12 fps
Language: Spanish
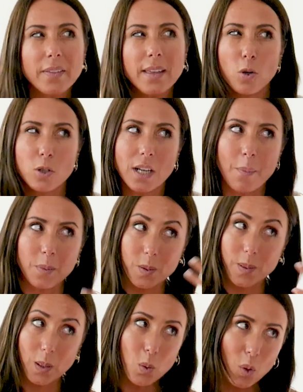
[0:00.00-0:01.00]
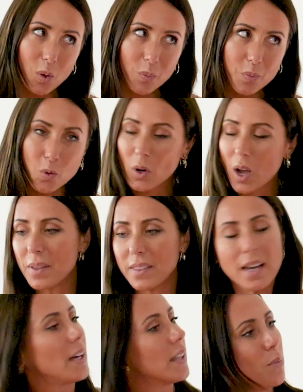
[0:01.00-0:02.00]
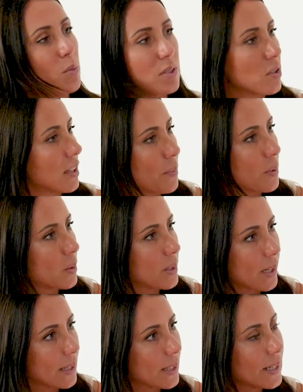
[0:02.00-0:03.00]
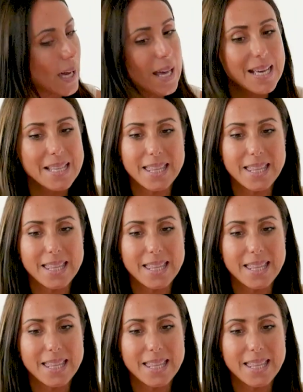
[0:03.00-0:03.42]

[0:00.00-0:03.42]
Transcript: vendía los cambios de look, nunca vendía que hacía muchos tratamientos de creatina.